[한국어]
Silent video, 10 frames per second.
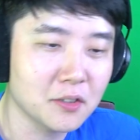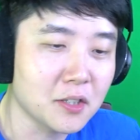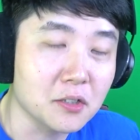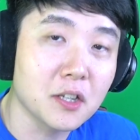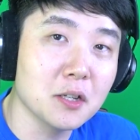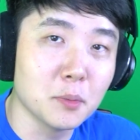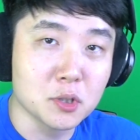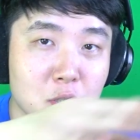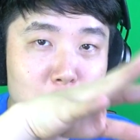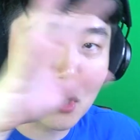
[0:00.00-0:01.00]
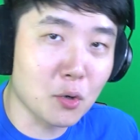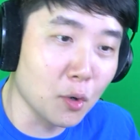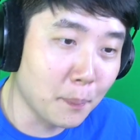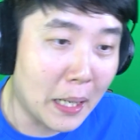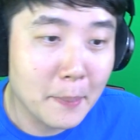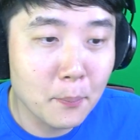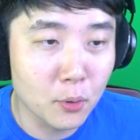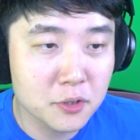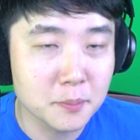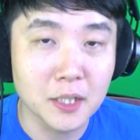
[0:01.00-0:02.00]
저는 당연히 뭐 친구들하고 팔만
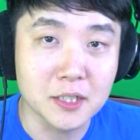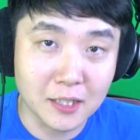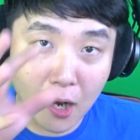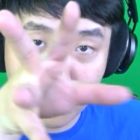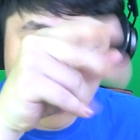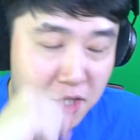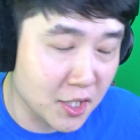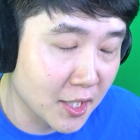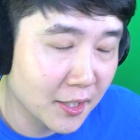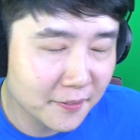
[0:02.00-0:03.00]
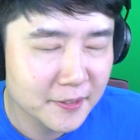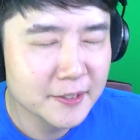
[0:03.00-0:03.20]
보였습니다. 자, 다음 사진